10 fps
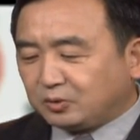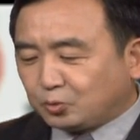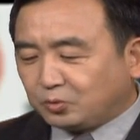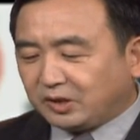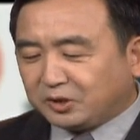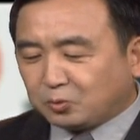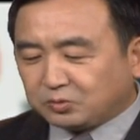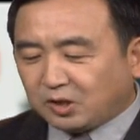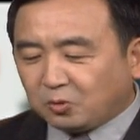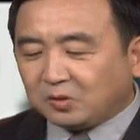独立
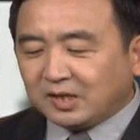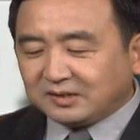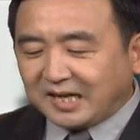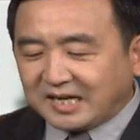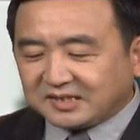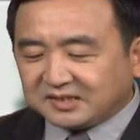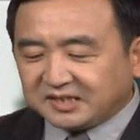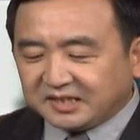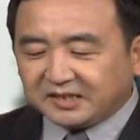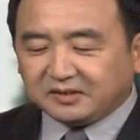公投达成
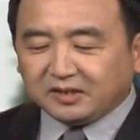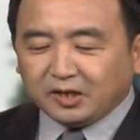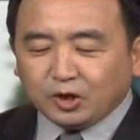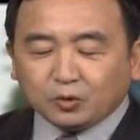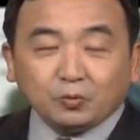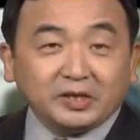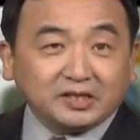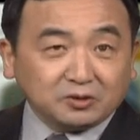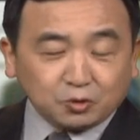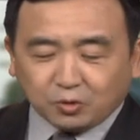协议，规
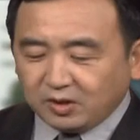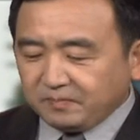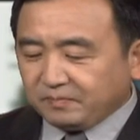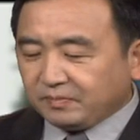定说，